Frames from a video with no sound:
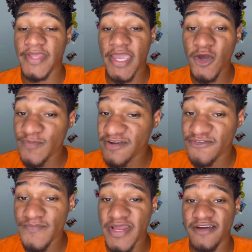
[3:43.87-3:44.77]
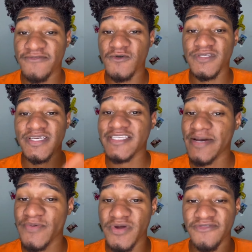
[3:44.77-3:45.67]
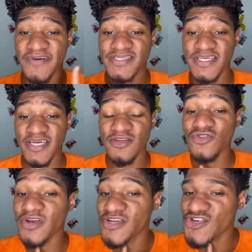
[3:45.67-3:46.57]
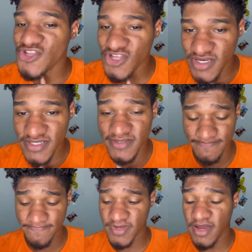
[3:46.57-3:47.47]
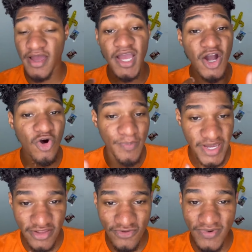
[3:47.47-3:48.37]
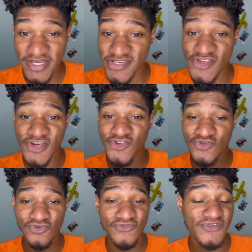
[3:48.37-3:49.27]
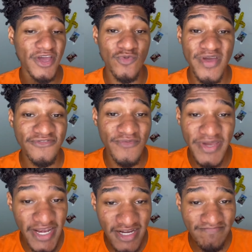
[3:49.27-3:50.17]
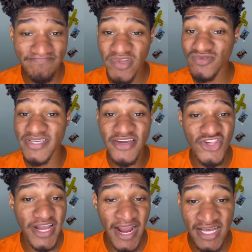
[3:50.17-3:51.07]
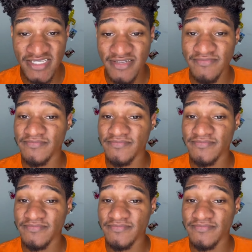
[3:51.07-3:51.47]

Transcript: eu e minha família ficou sem saber o que fazer durante dias, com medo. Esses dias todos eu fiquei com minha família, não saí de casa.